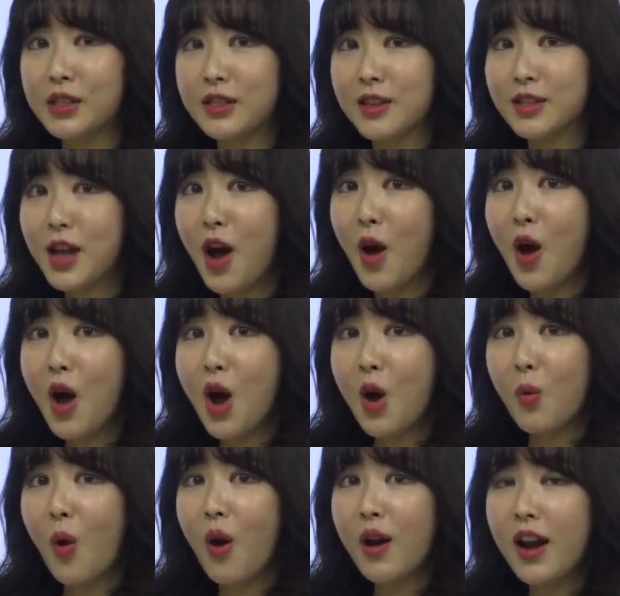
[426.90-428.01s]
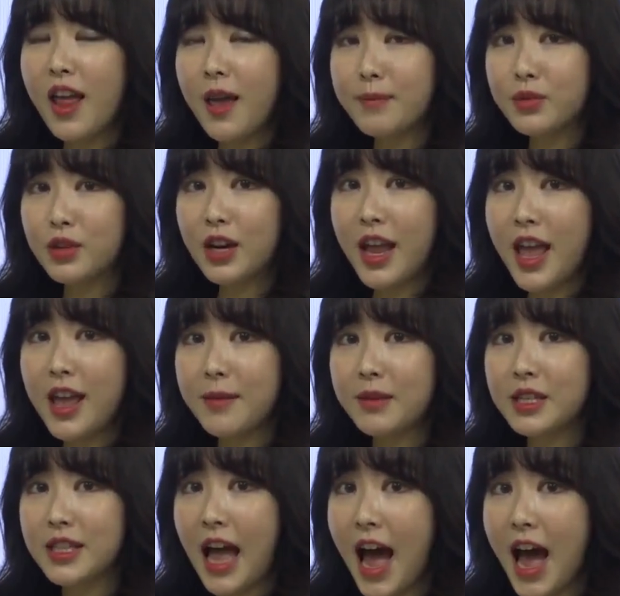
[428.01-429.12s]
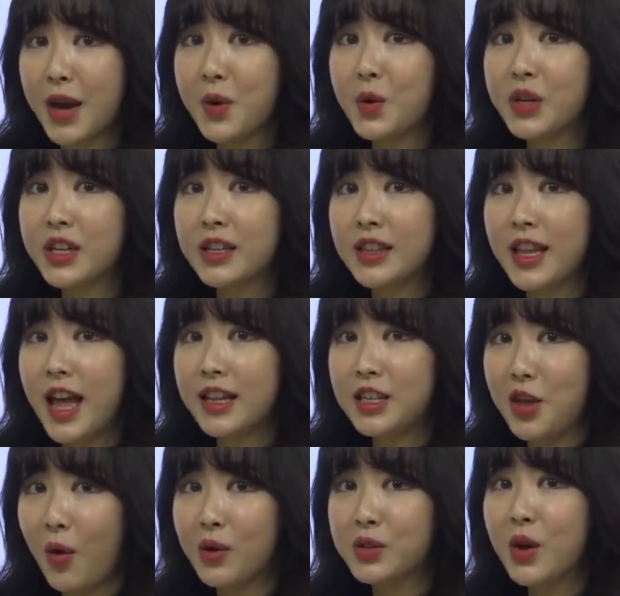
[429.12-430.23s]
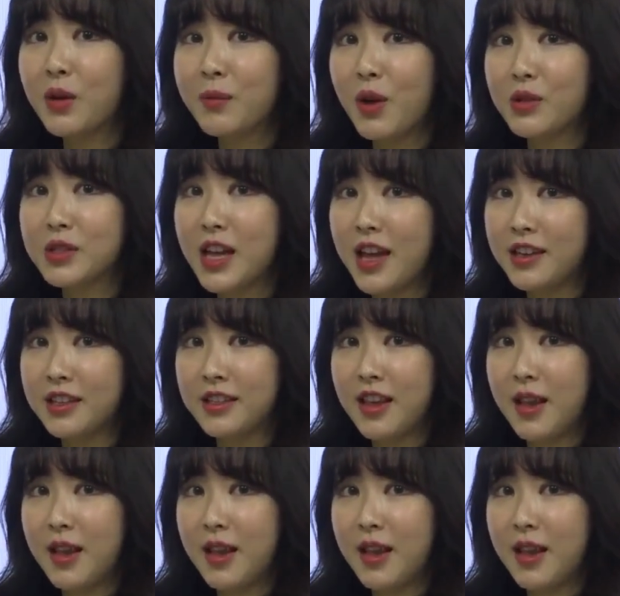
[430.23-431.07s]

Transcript: 있어서 원래 플레임은 아로 끝나는 여성 명사이기